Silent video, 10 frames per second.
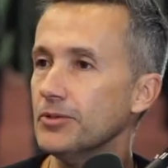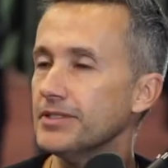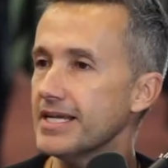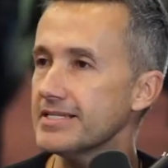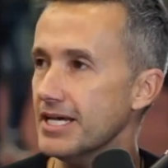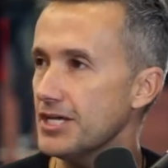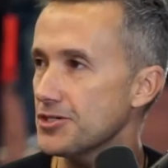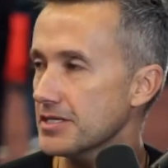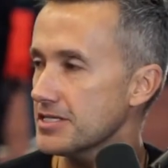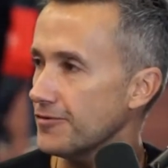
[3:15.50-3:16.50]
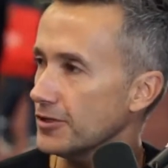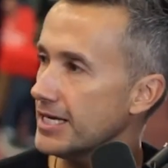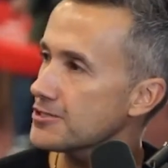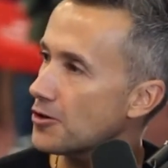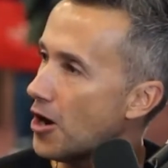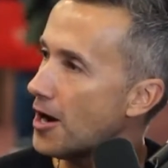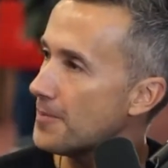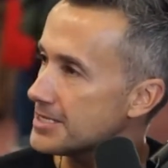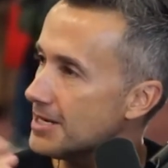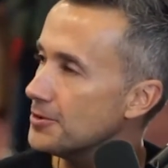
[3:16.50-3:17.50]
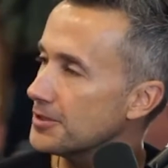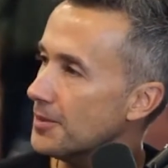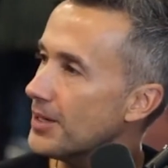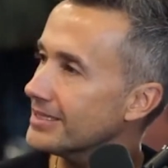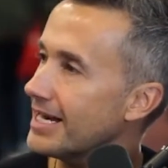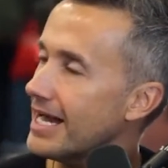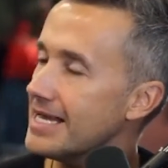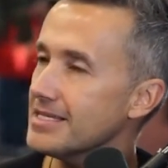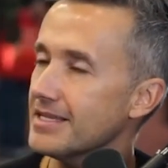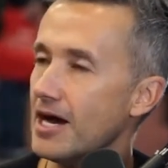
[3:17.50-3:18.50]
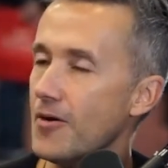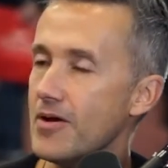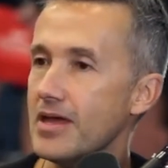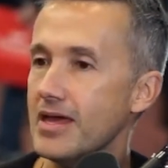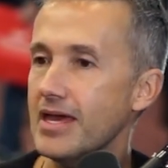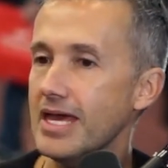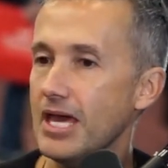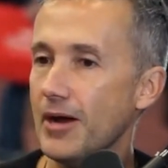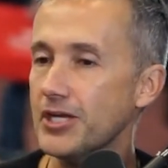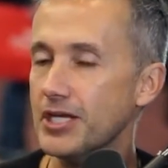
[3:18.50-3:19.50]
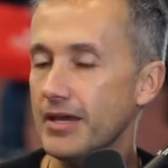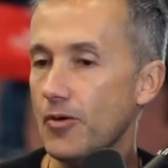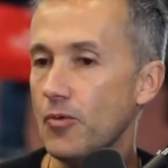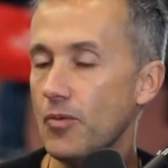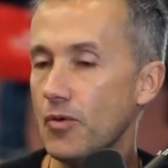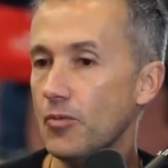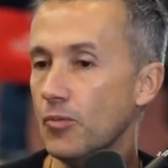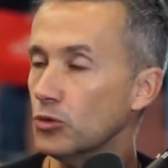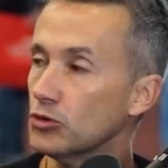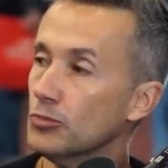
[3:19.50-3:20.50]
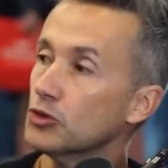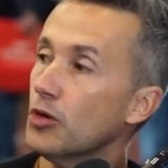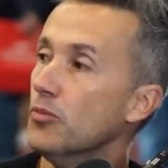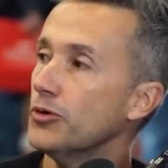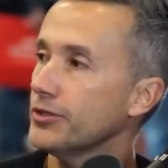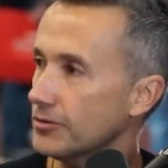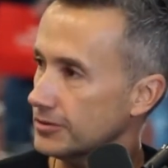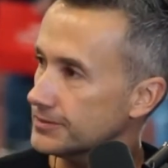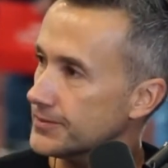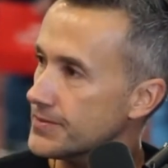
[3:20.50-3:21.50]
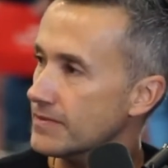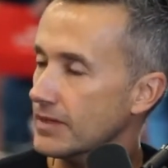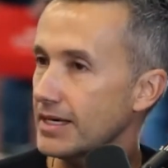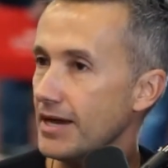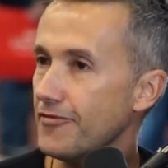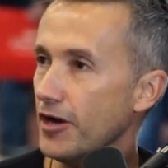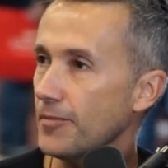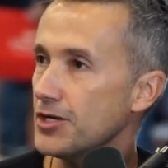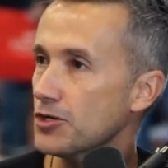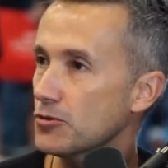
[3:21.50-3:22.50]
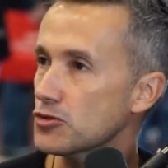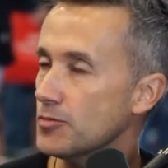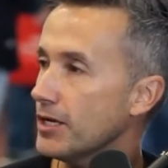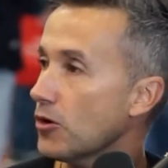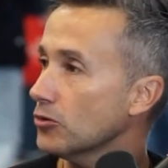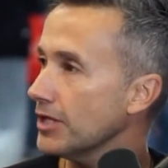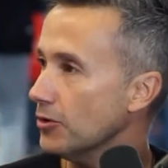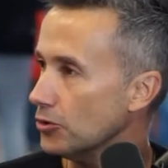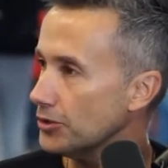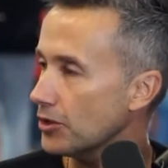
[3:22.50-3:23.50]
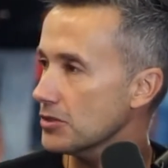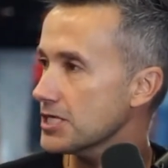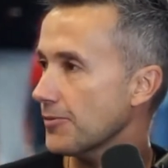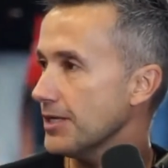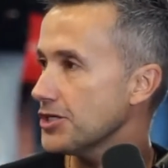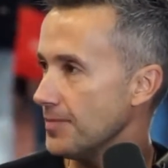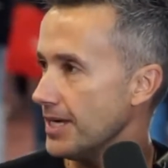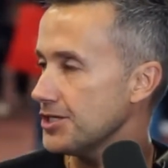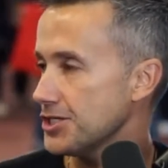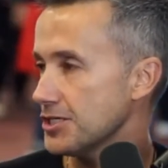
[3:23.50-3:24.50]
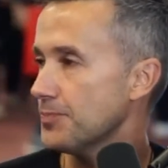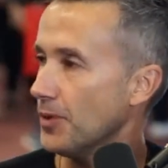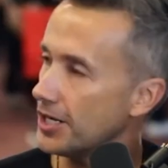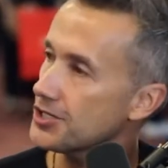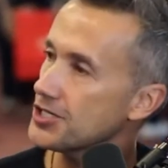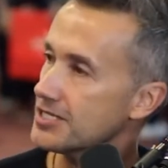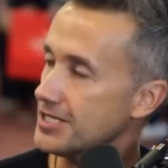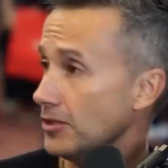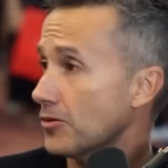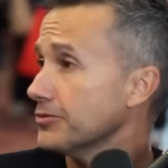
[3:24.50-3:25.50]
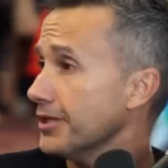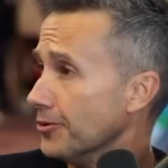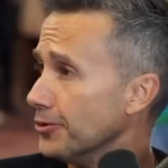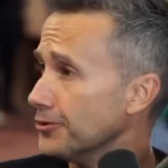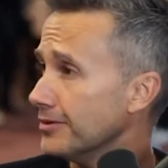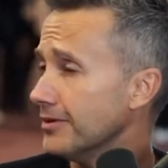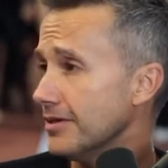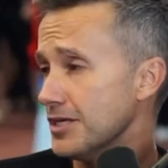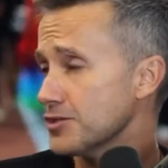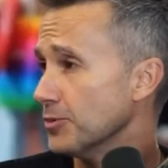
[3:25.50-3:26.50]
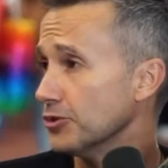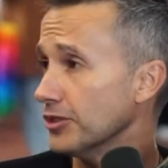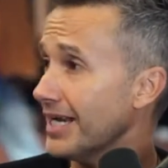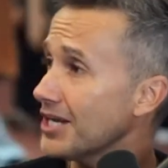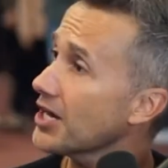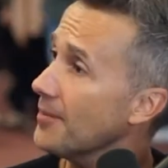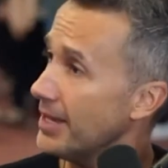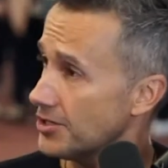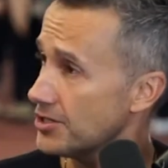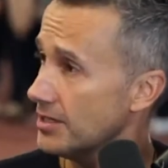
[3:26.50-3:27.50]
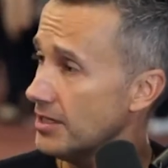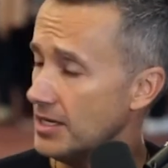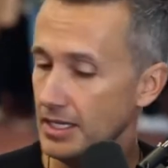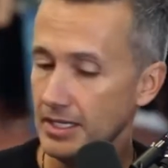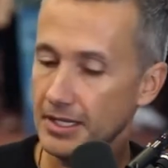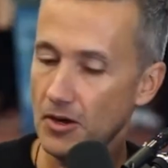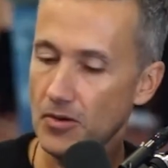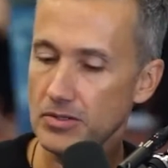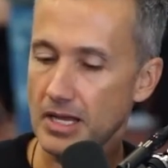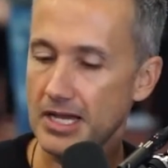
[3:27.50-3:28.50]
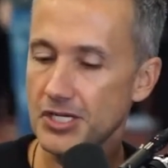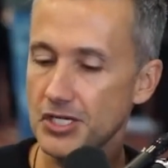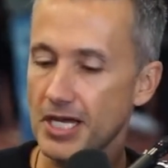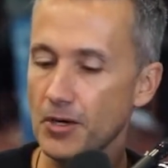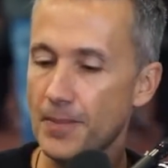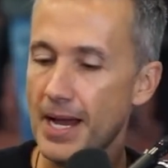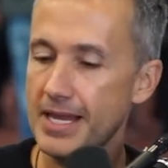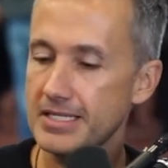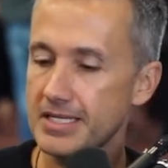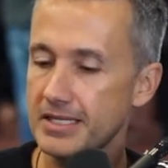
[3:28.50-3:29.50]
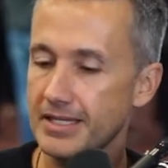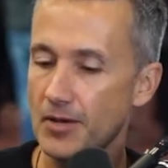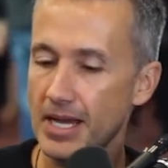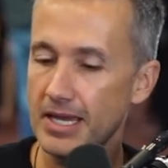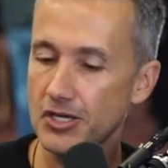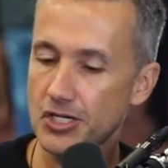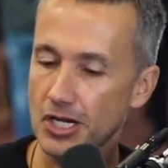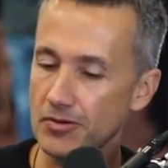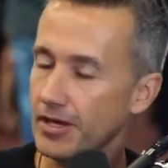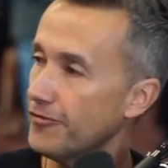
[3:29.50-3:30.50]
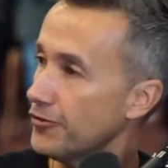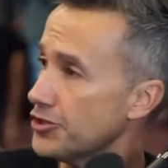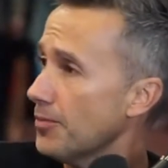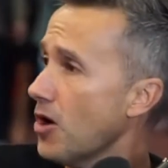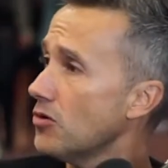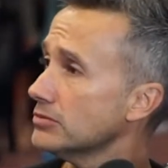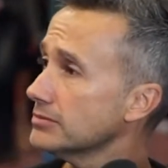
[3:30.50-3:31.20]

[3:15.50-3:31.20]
interessante, na hora que você falou das Copas há muito tempo atrás e tal. Eu acho que o mundo mudou muito na forma de consumir conteúdo e, consequentemente, esporte sendo conteúdo, isso mudou drasticamente. Então, a gente está num país que tem uma religião que é o futebol.